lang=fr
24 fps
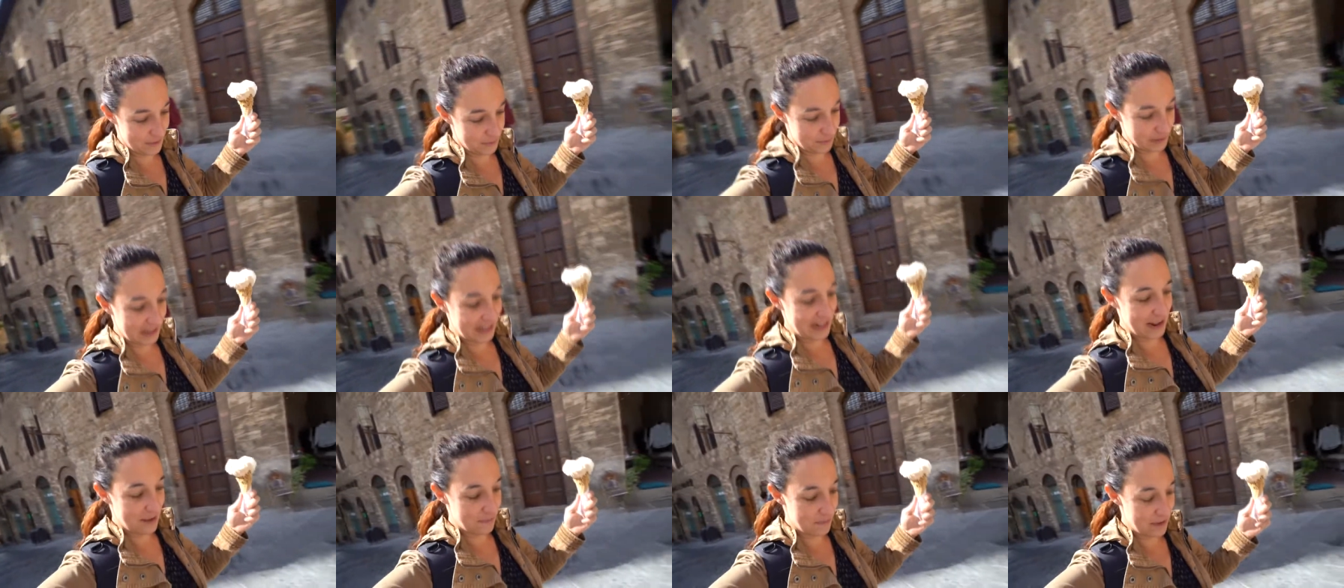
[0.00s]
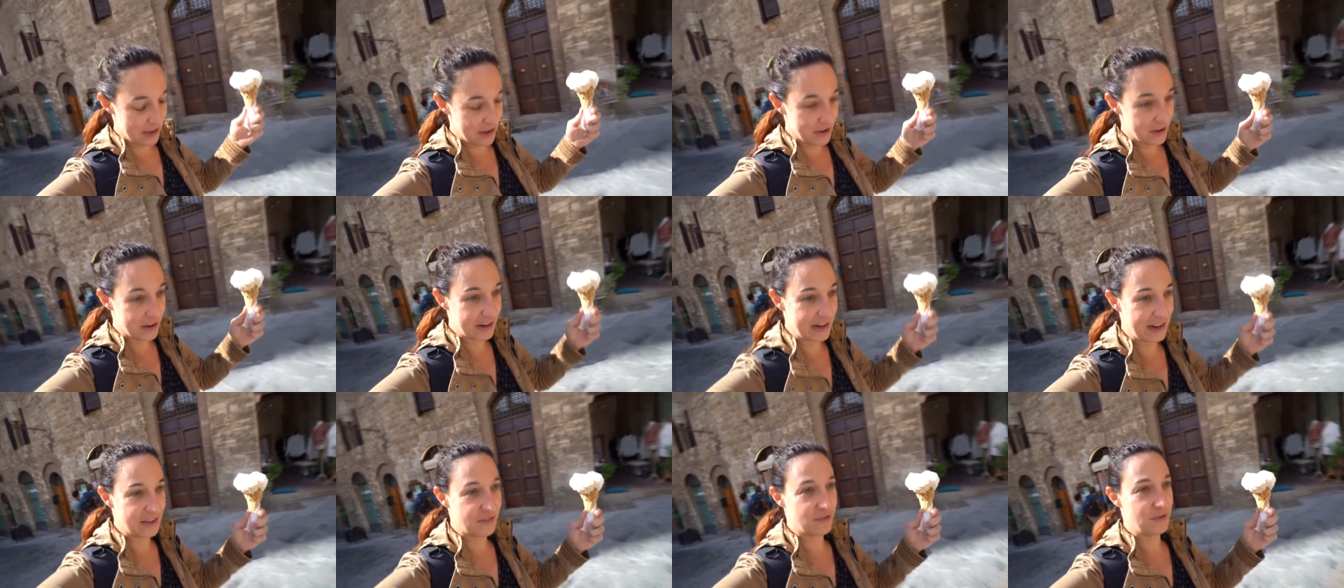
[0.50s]
prix de la meilleure
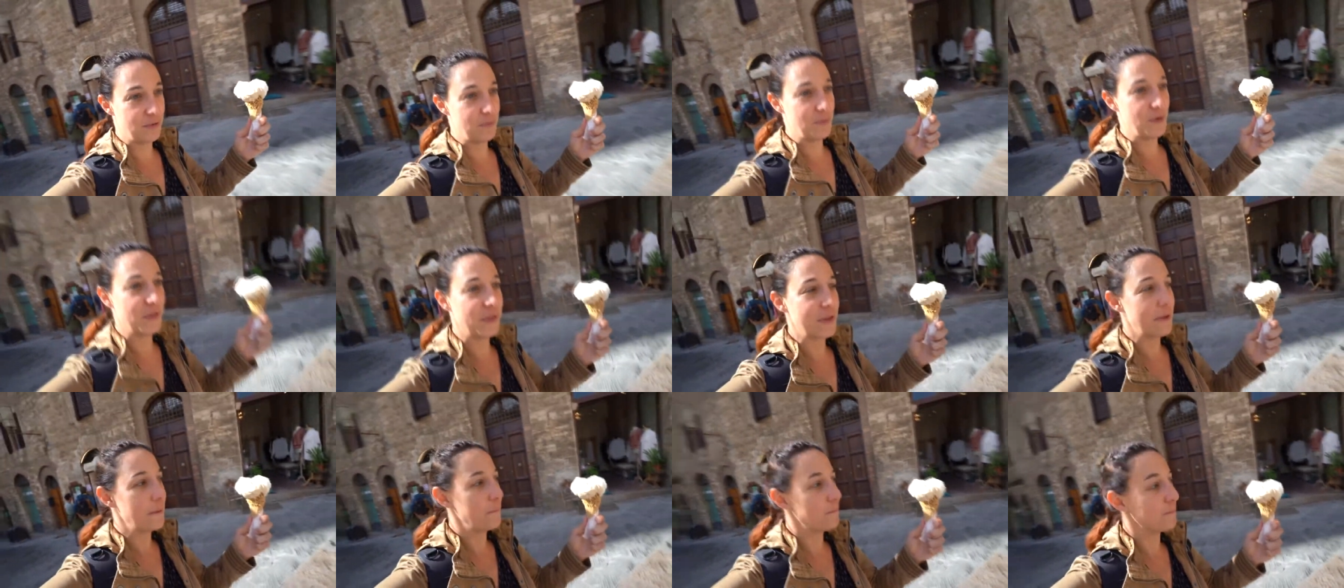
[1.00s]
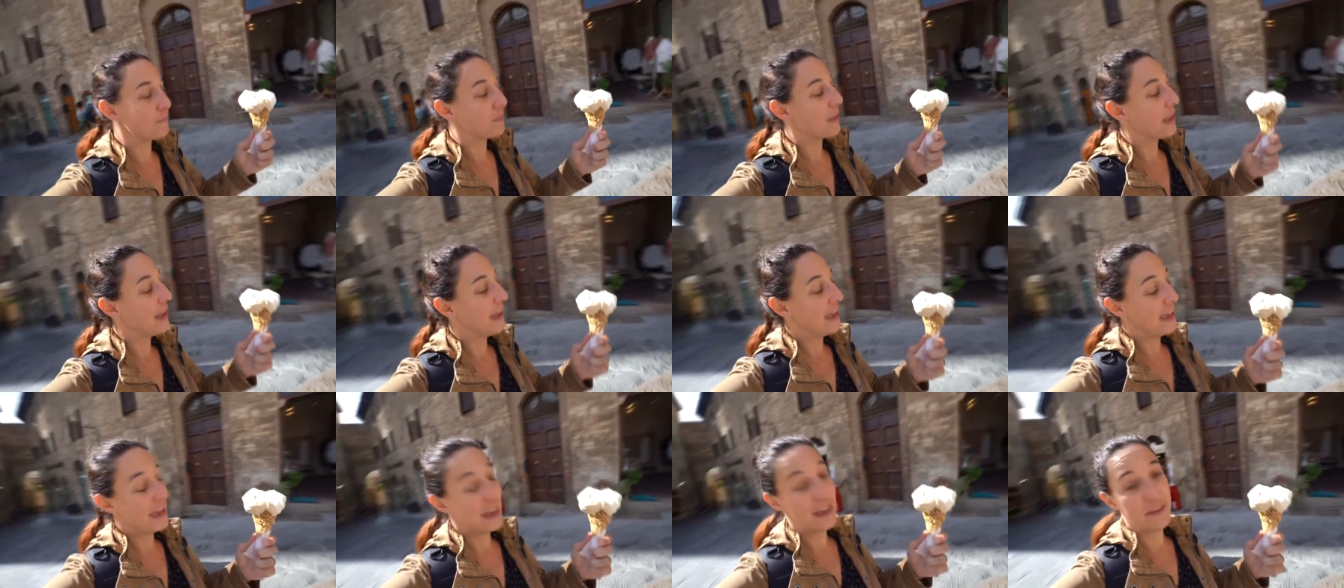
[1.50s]
glace du monde.
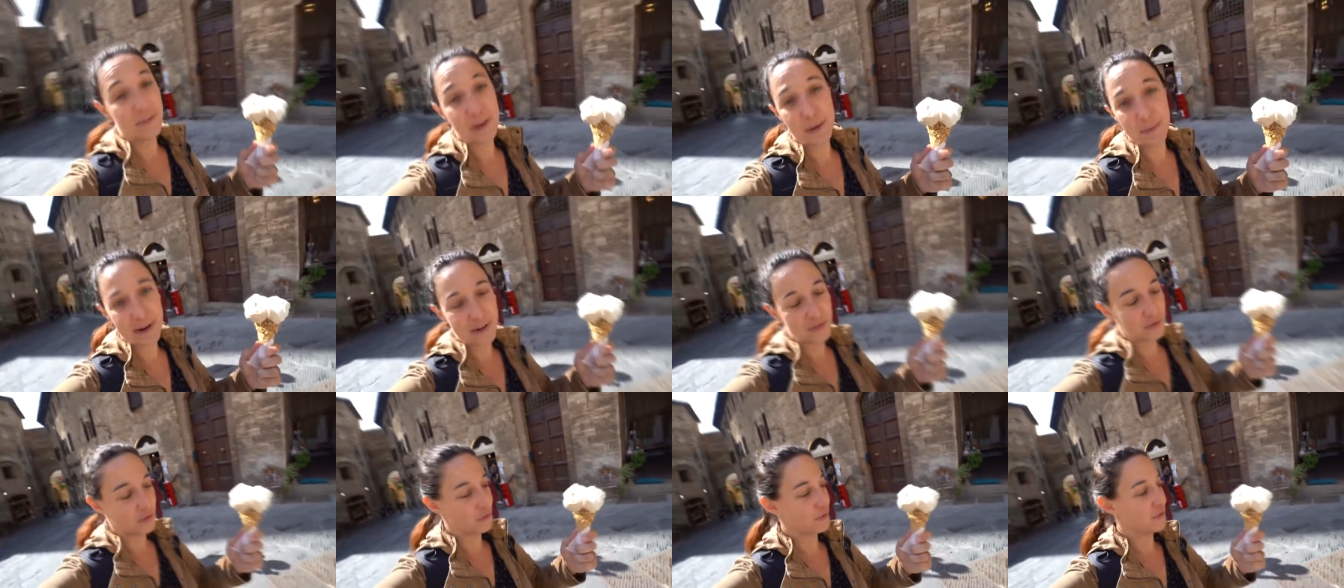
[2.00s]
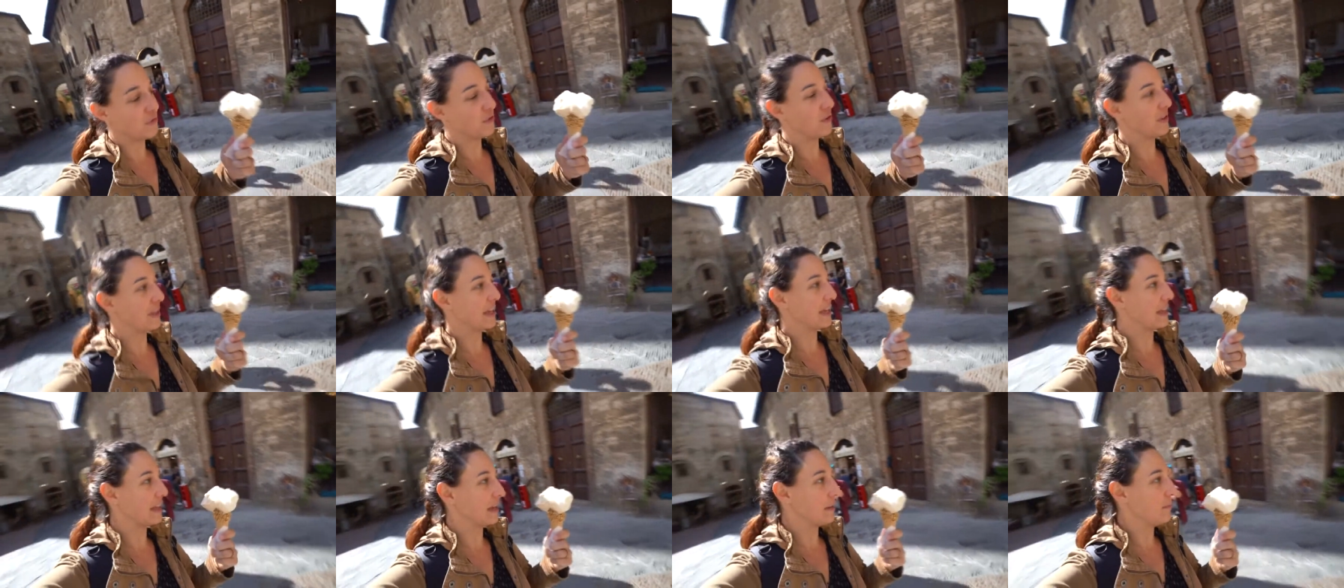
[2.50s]
Et vraiment, elles sont toujours
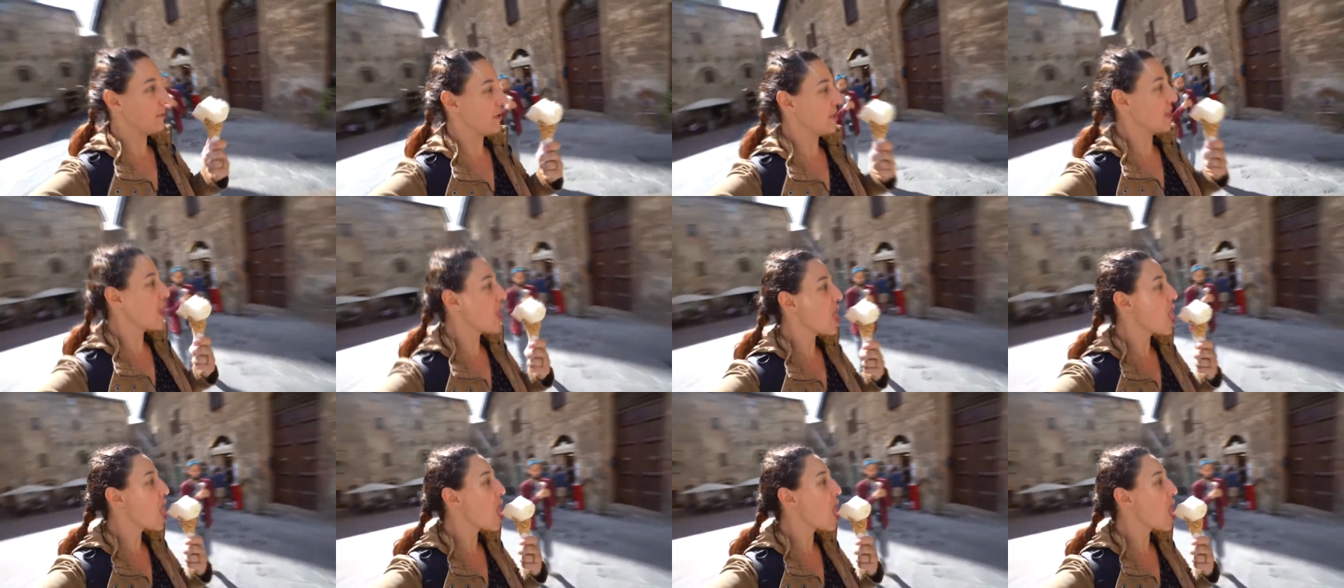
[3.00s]
très très bonnes.